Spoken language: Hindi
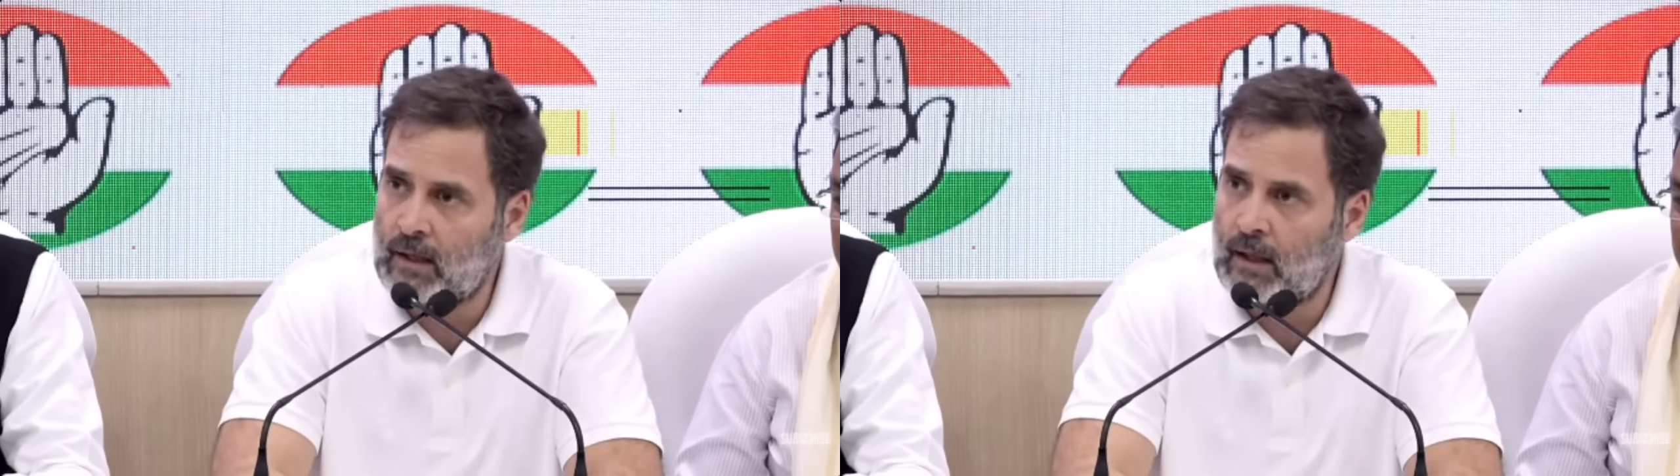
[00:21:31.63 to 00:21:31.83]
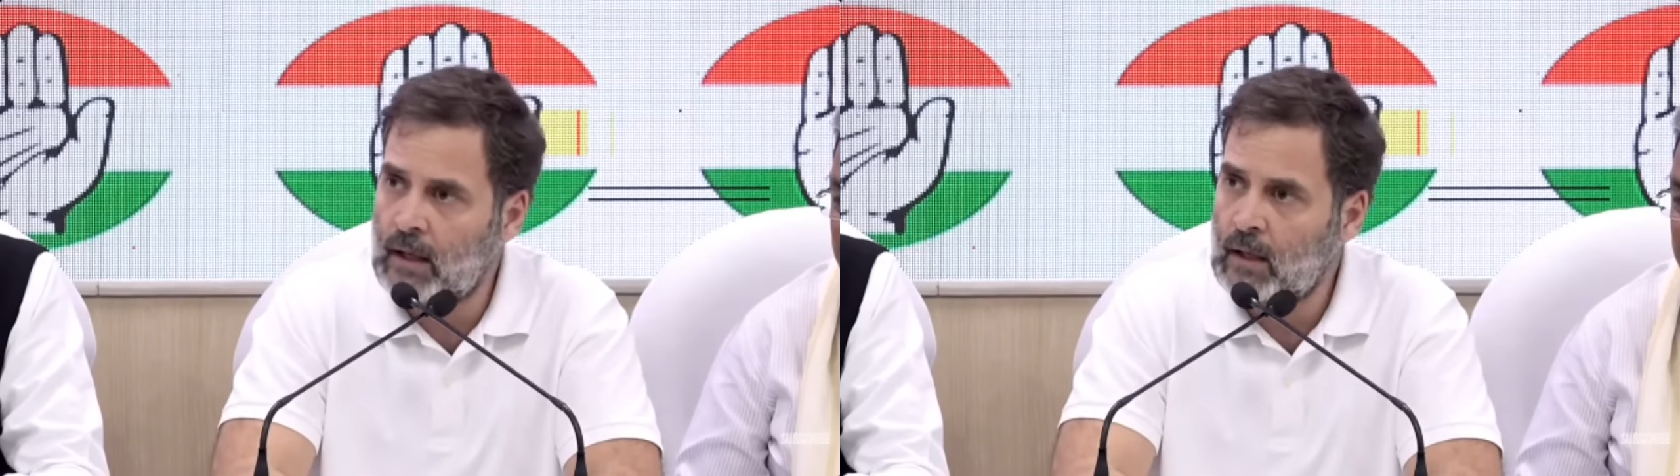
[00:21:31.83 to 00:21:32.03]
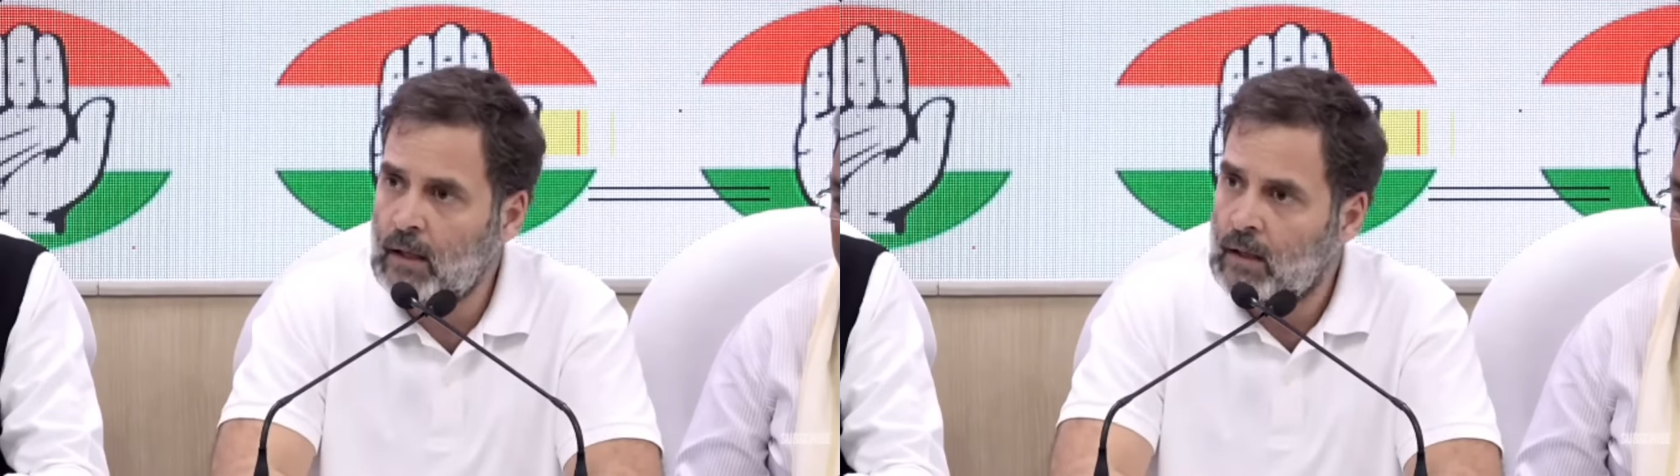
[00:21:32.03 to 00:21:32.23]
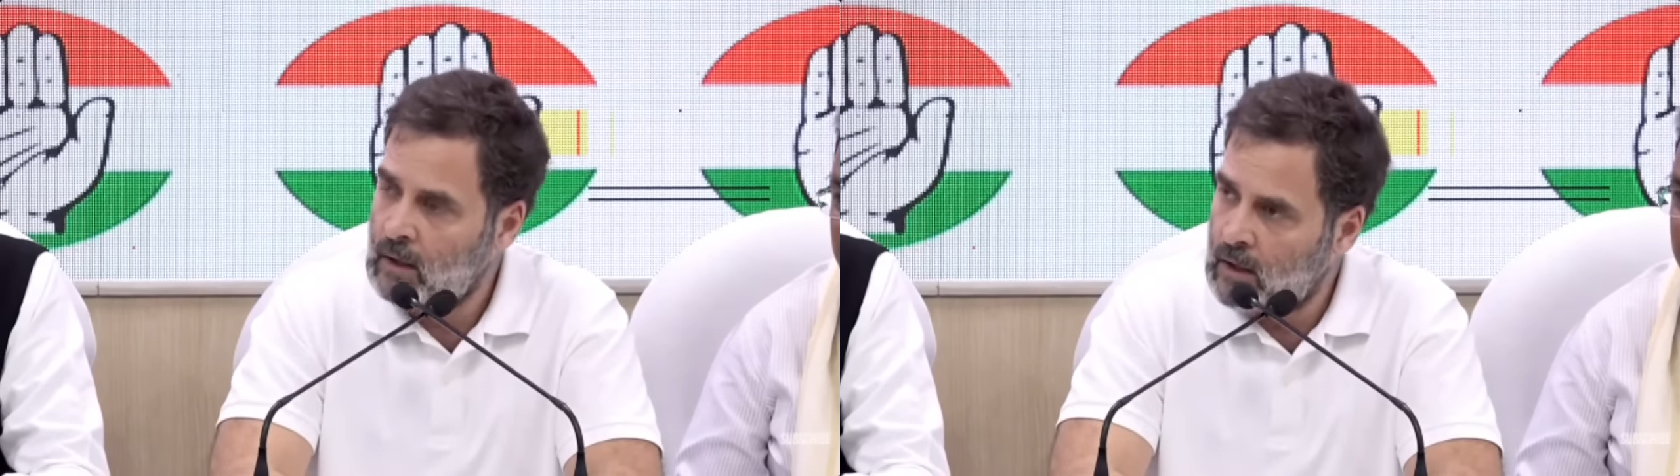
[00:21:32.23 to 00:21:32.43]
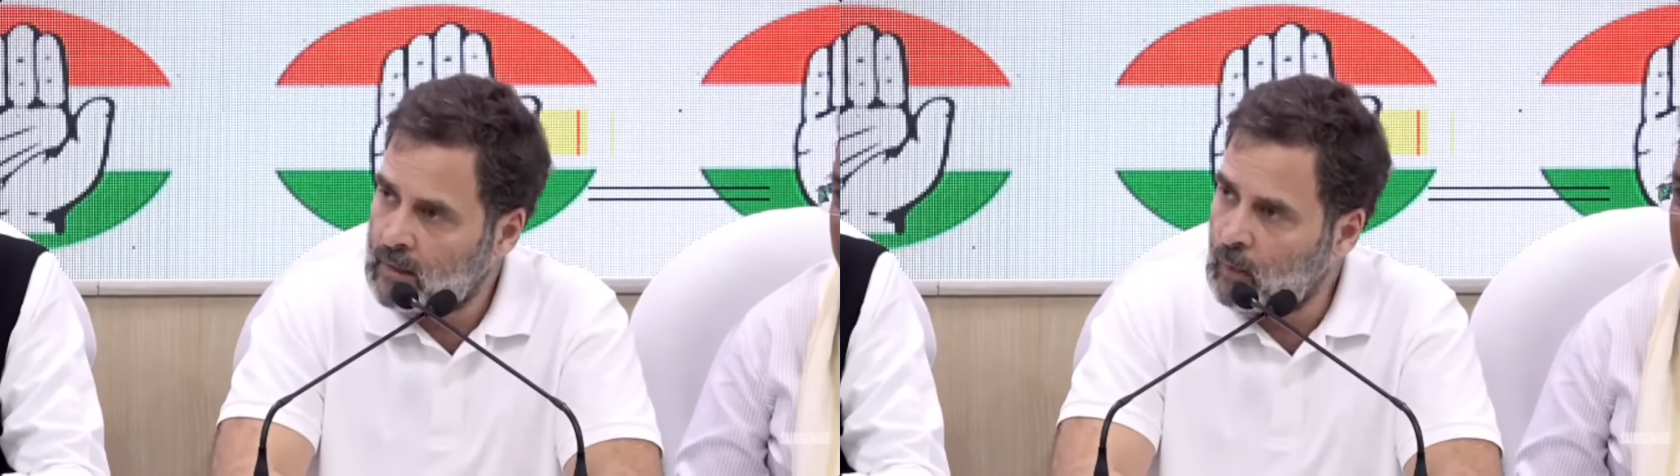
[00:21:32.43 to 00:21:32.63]
ने
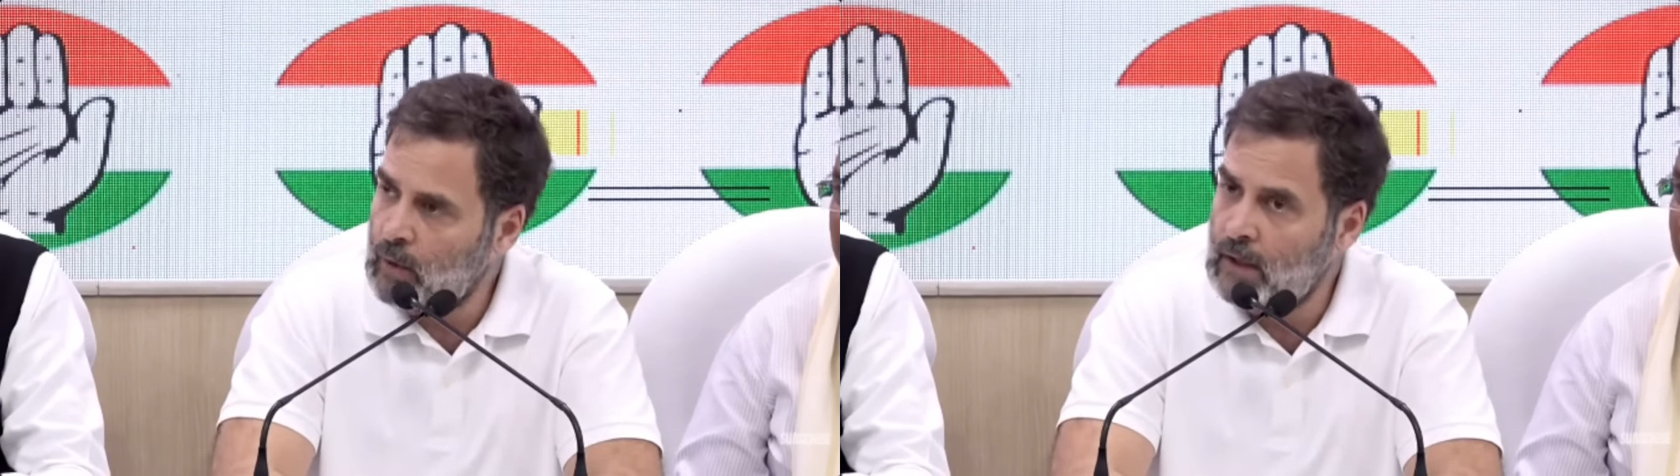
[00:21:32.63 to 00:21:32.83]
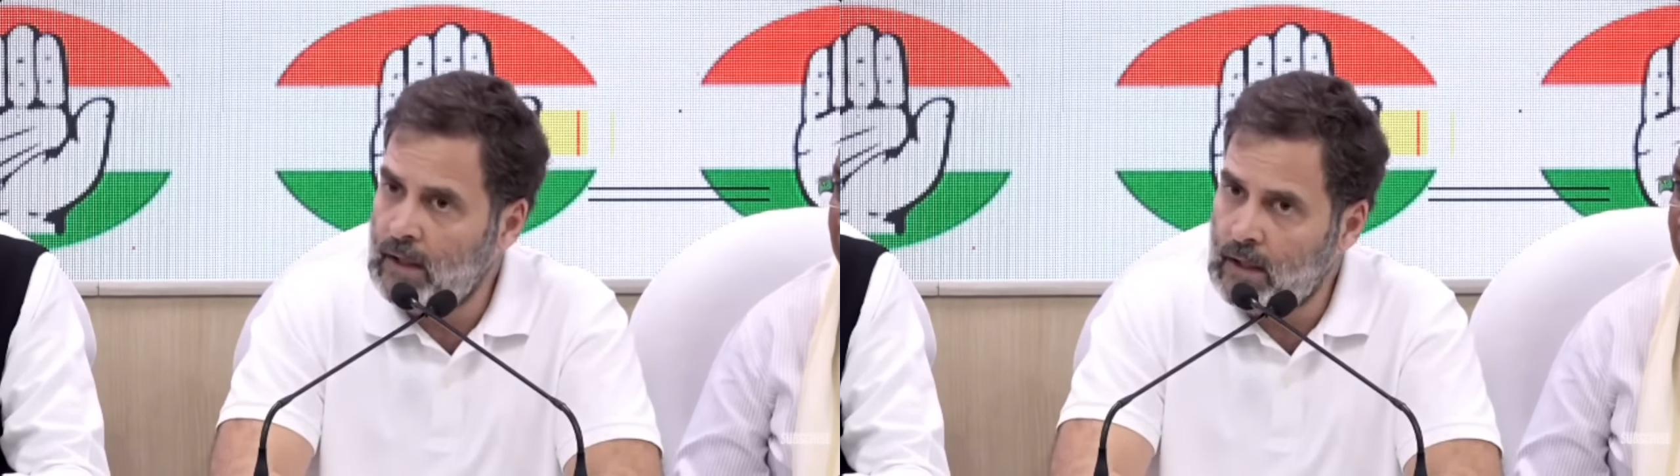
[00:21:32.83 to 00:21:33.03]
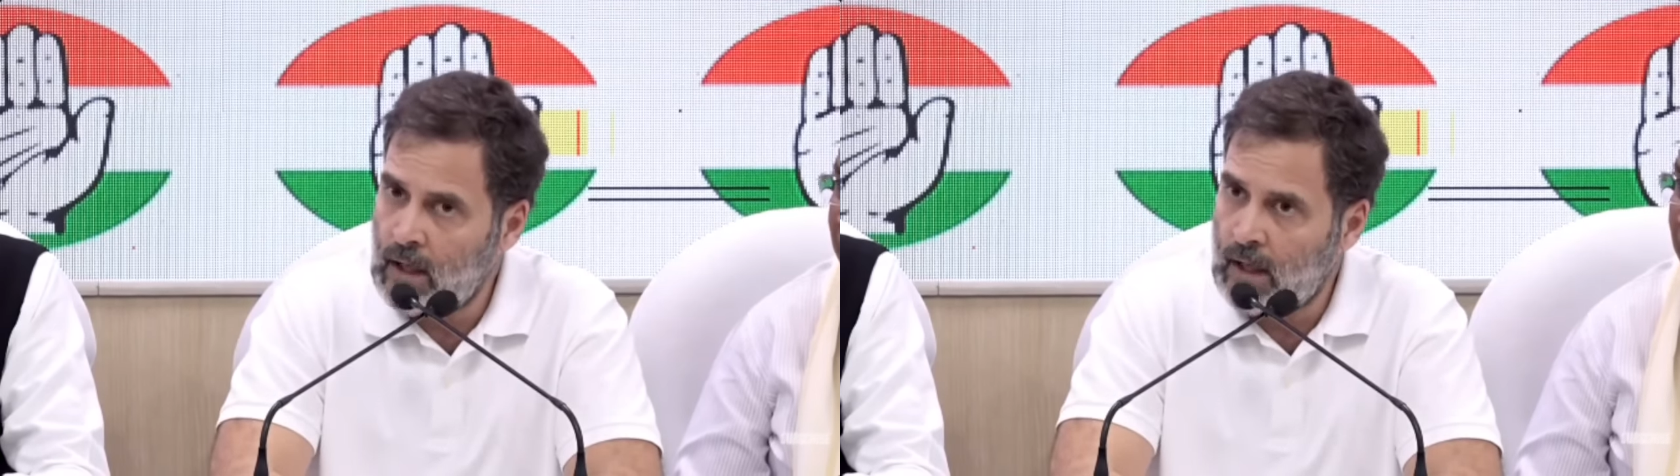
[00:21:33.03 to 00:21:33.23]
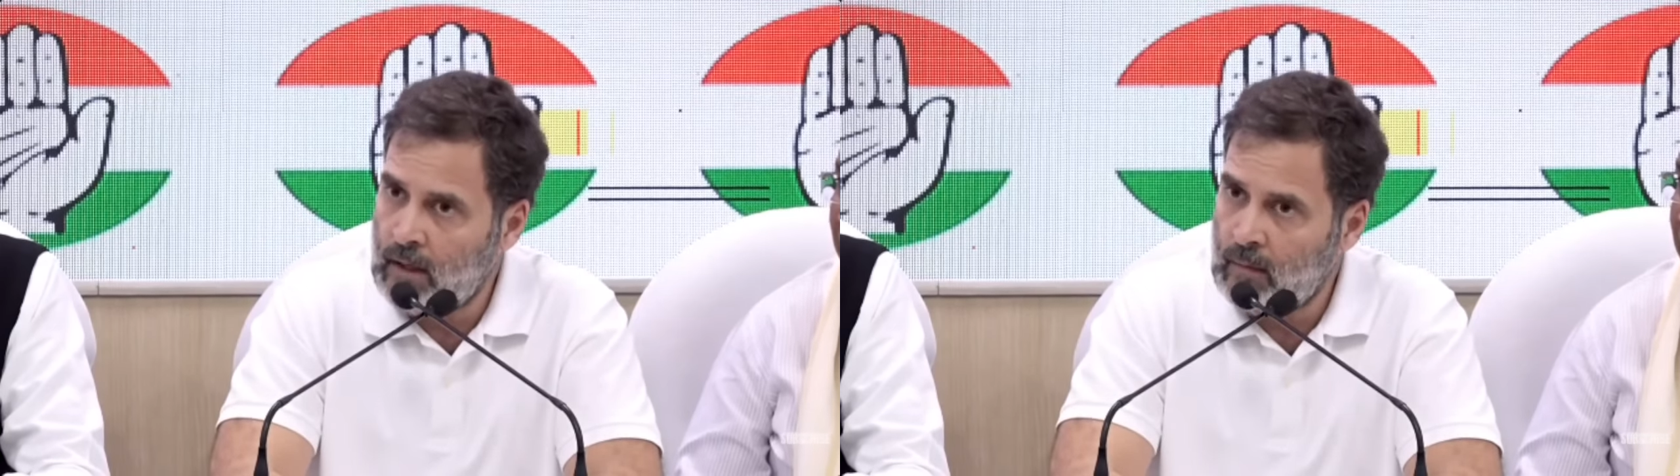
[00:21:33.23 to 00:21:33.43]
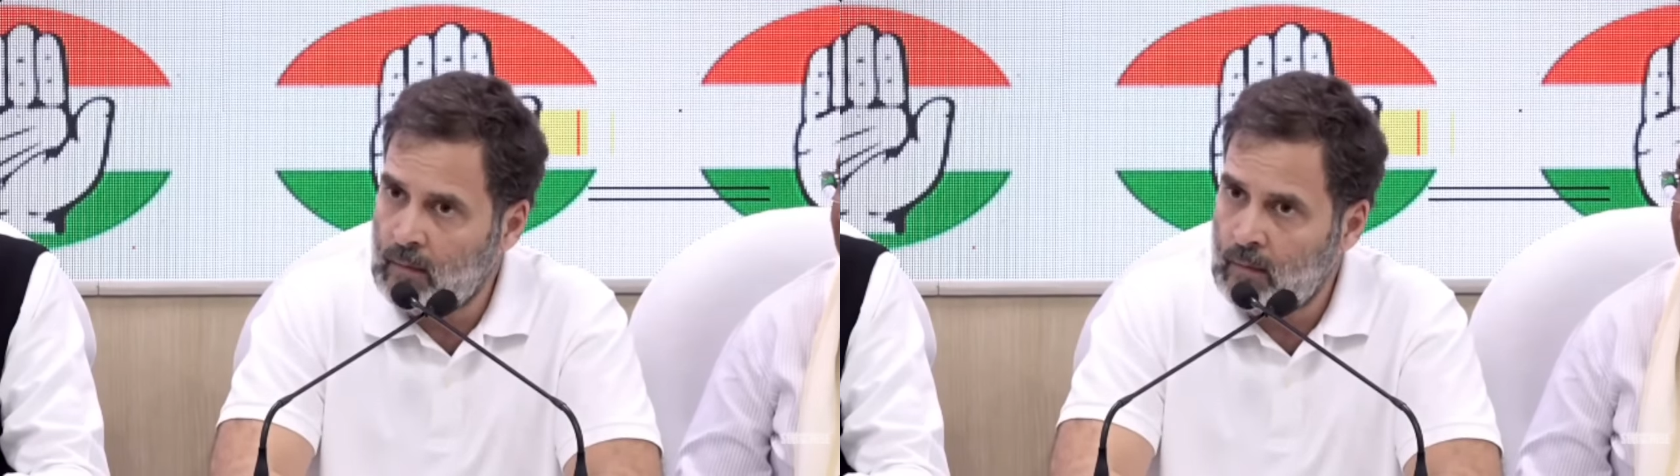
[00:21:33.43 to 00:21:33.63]
गरीबों के लिए किया है